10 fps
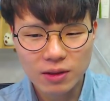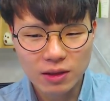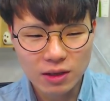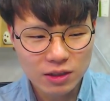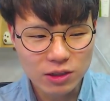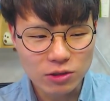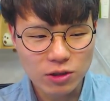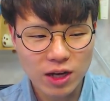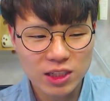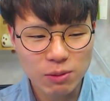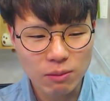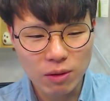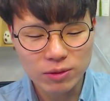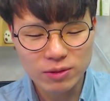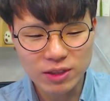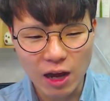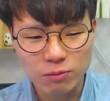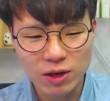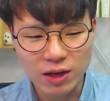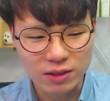그 6가지 방법은
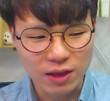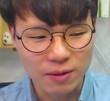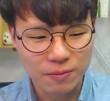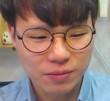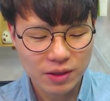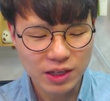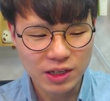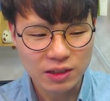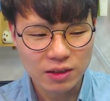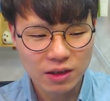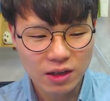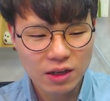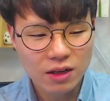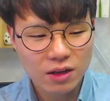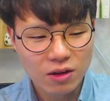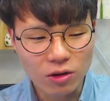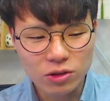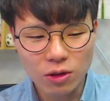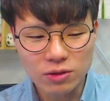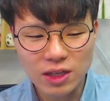다음과 같다. 1.
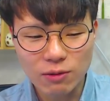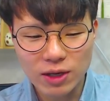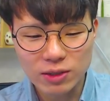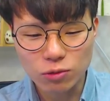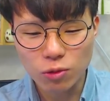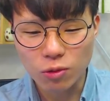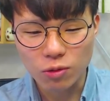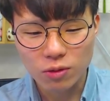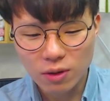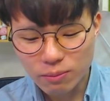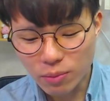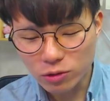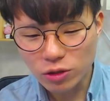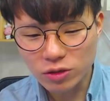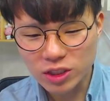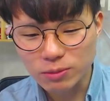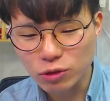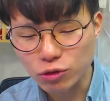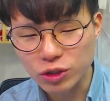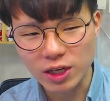어떤 상황에서도 평정심을
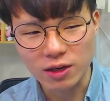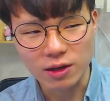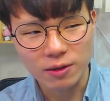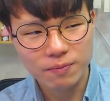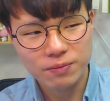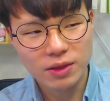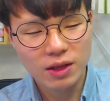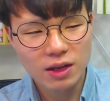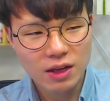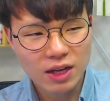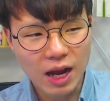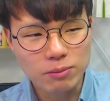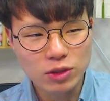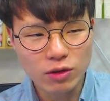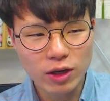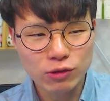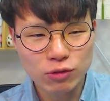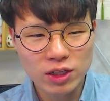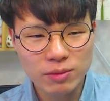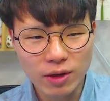유지하라. 감정에
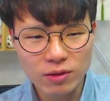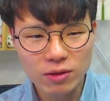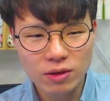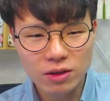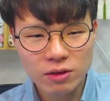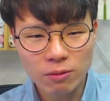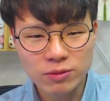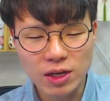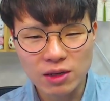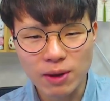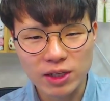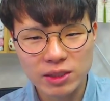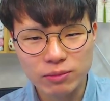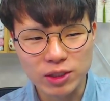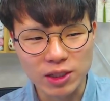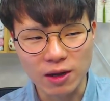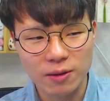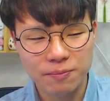휘둘리면 협상을 망칠 뿐이다.